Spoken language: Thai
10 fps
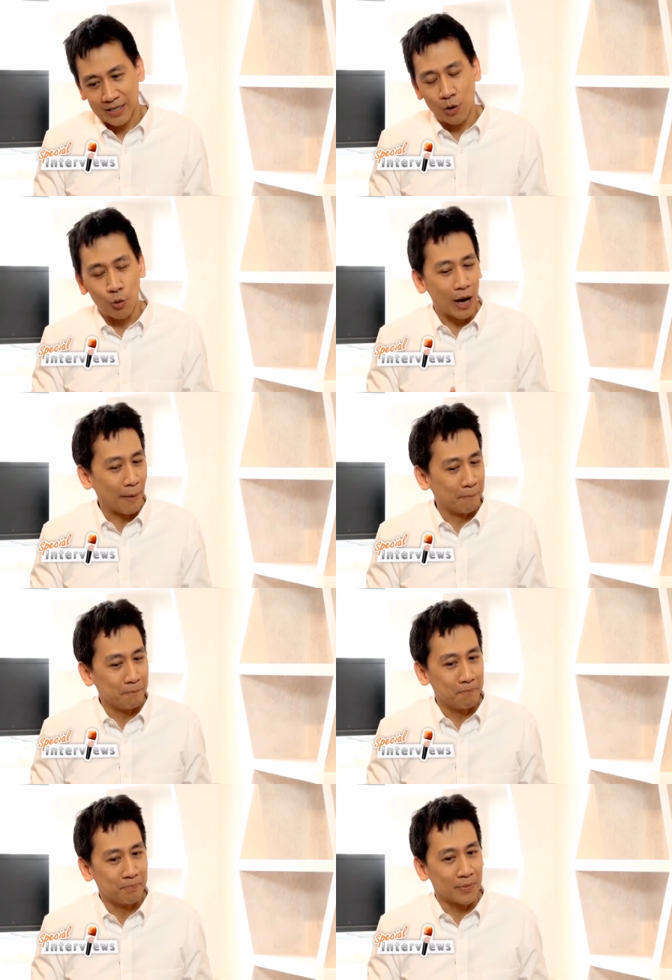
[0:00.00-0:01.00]
เกี่ยวกับ
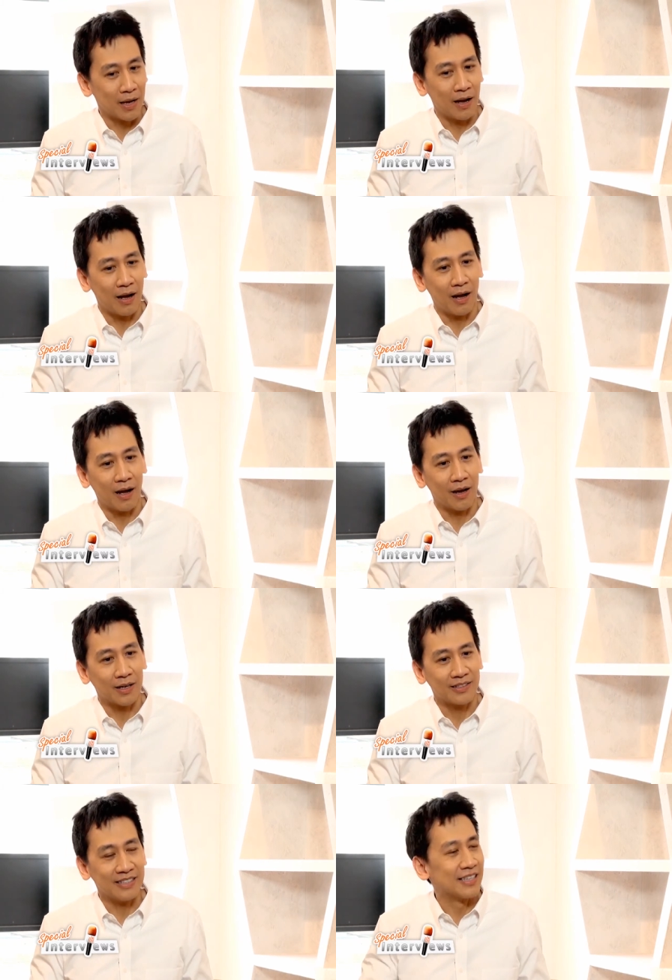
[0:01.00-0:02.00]

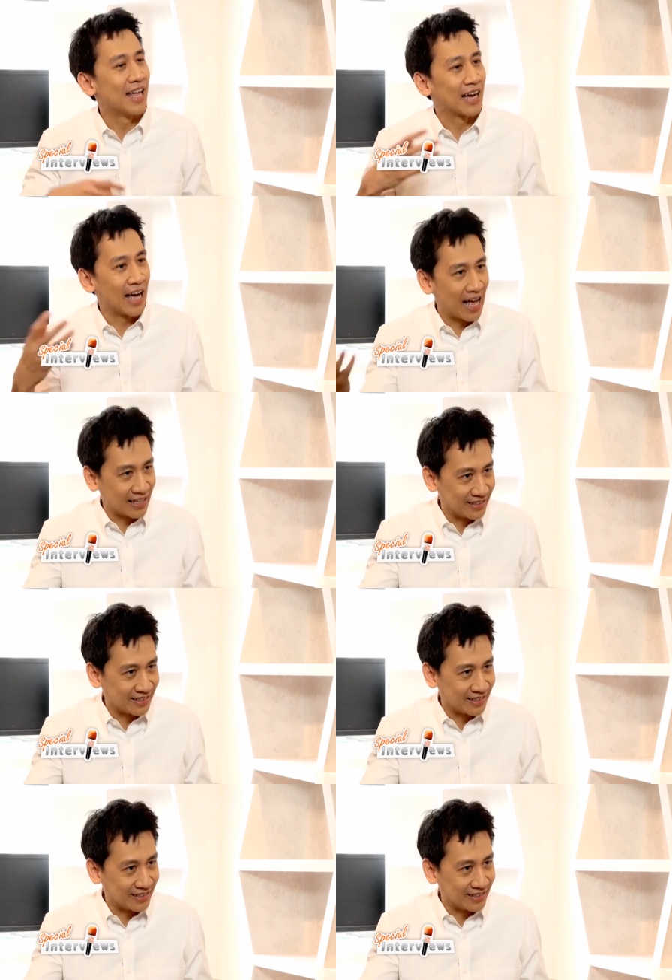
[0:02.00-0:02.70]
จินตนาการ